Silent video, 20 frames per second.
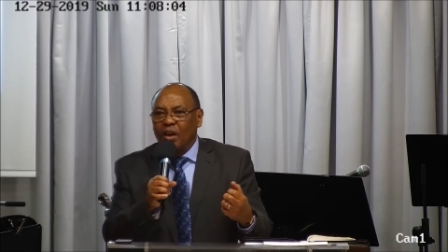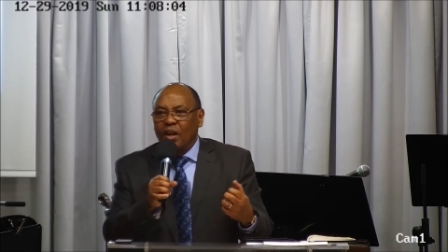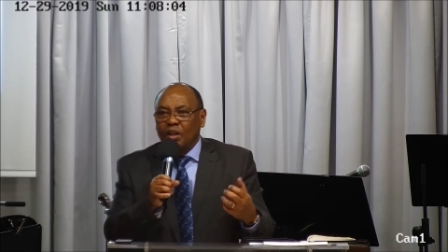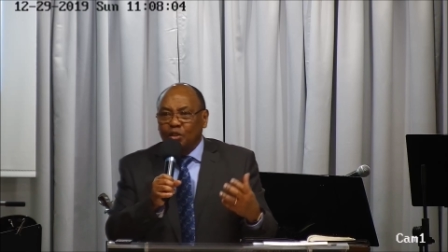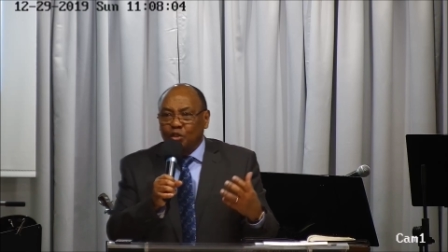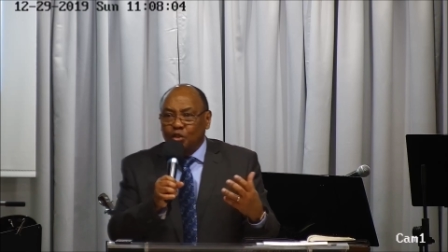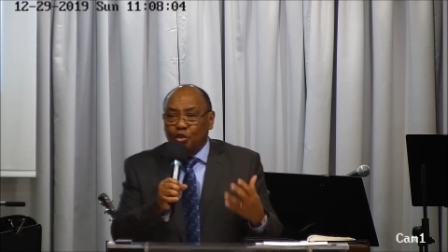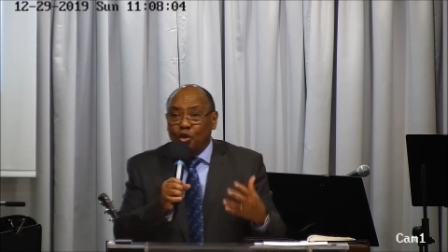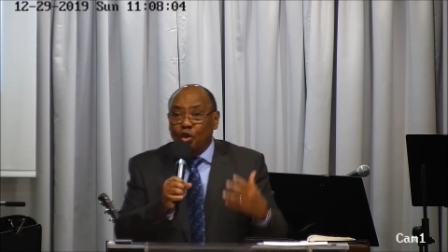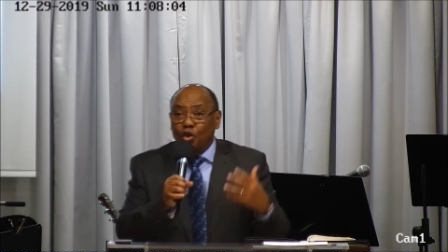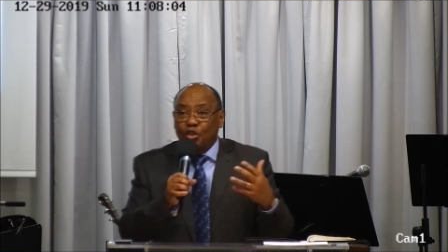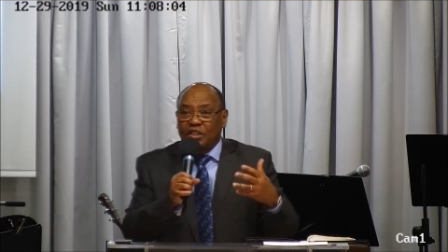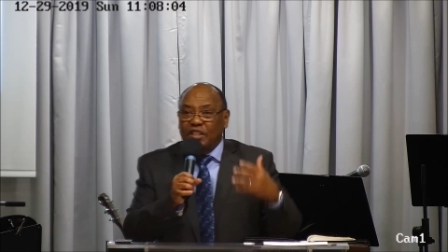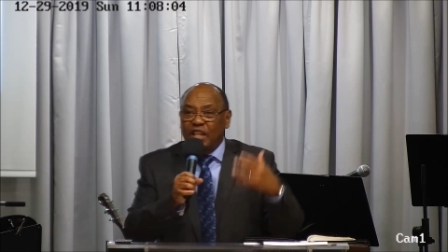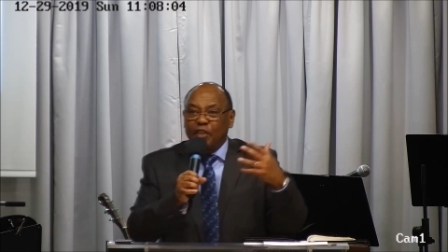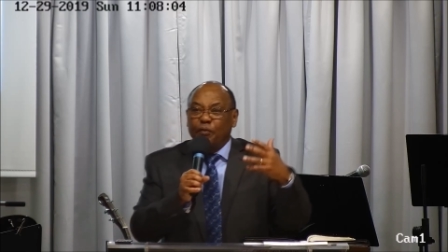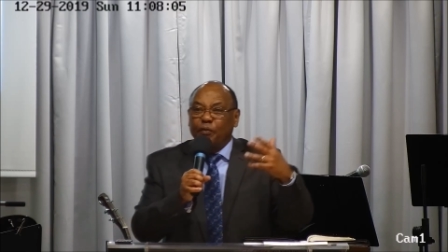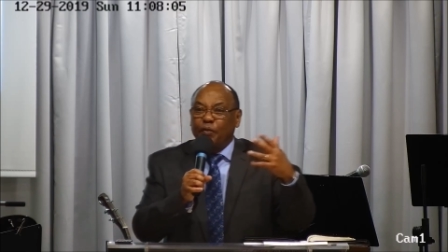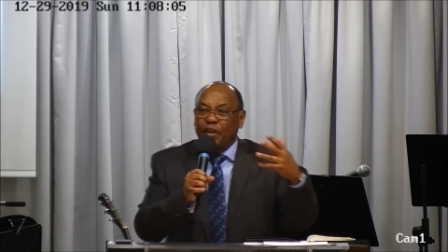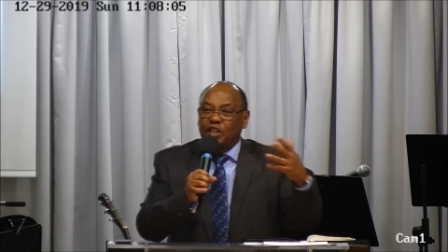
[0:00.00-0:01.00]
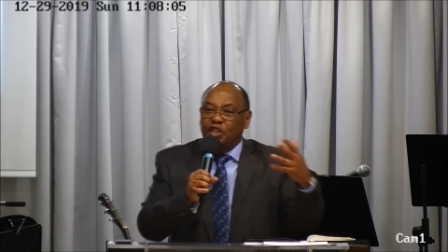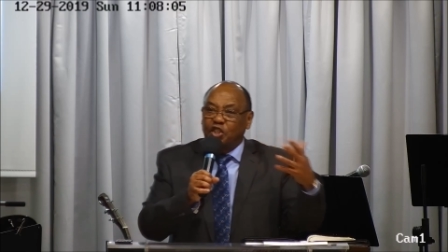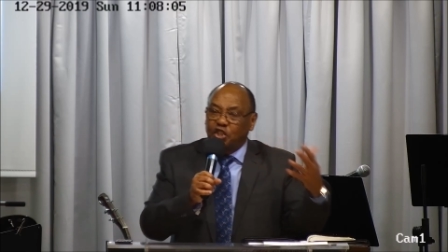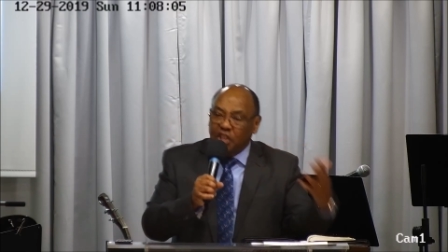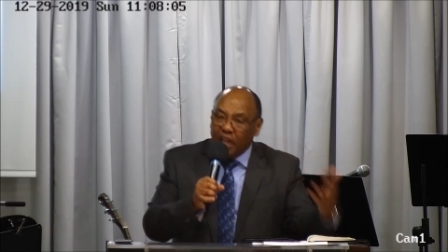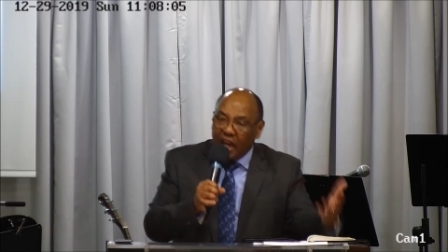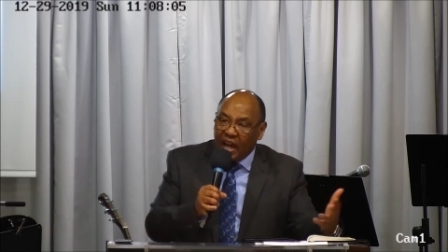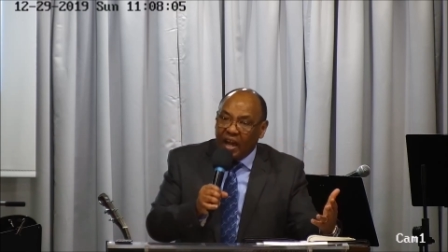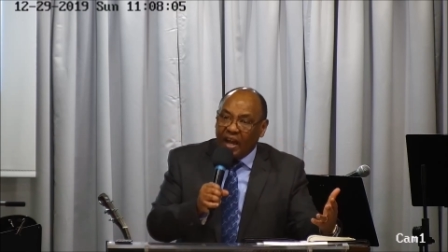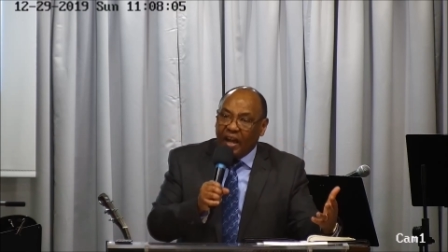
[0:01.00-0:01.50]
Dieu s'est fait
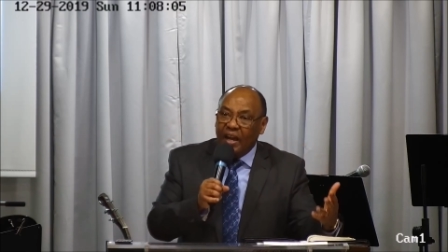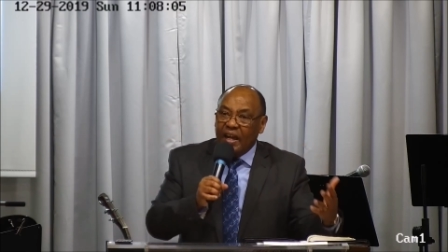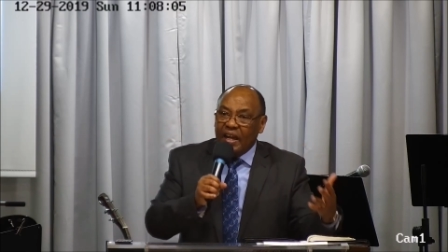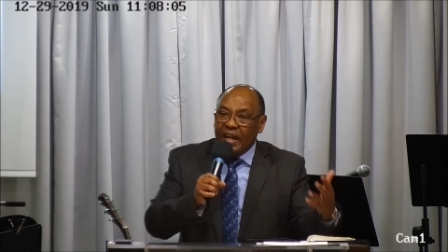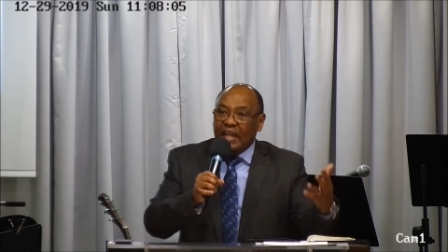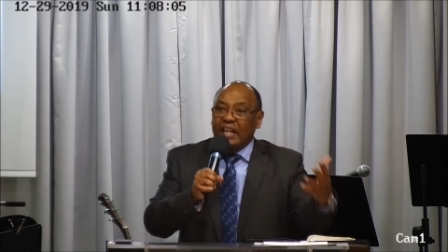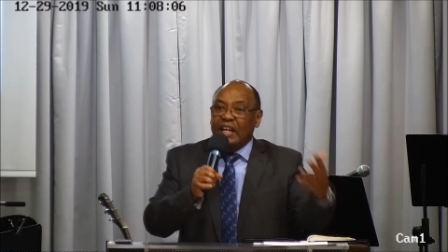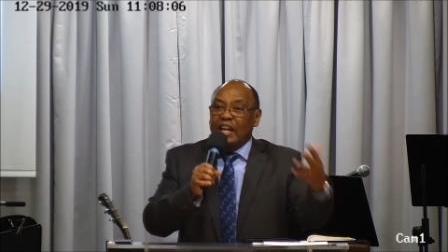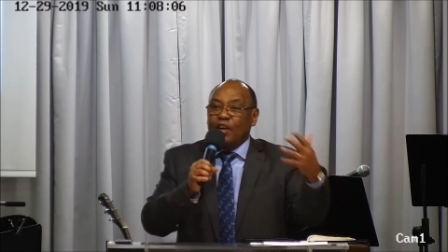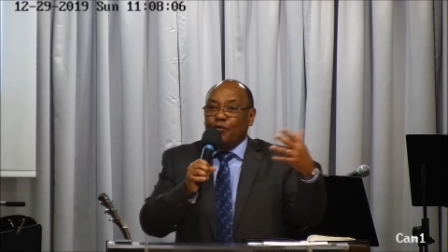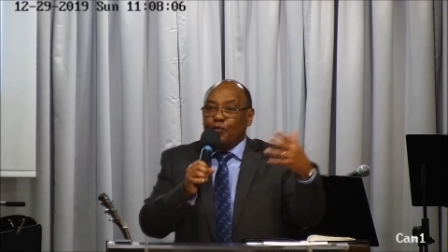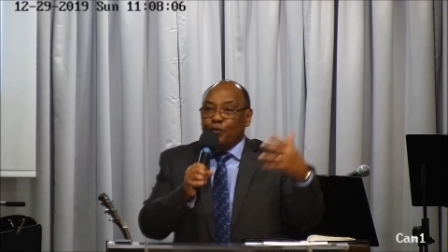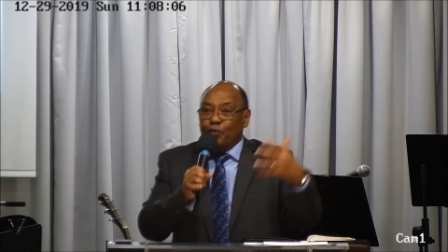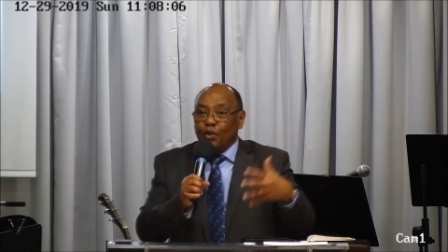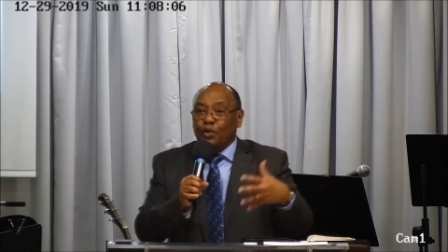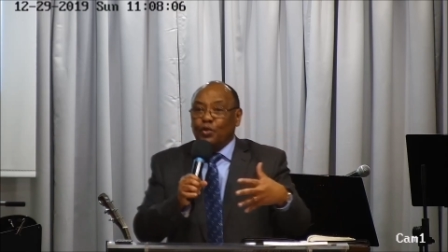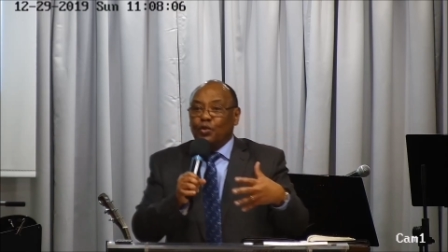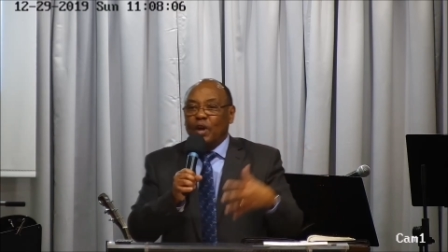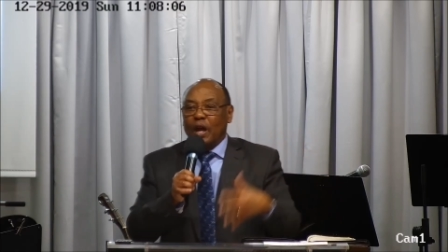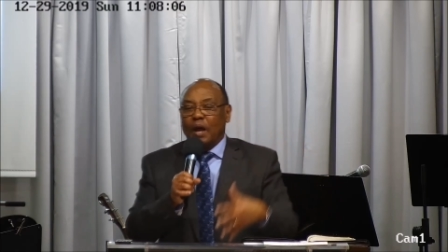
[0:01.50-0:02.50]
chair et il est venu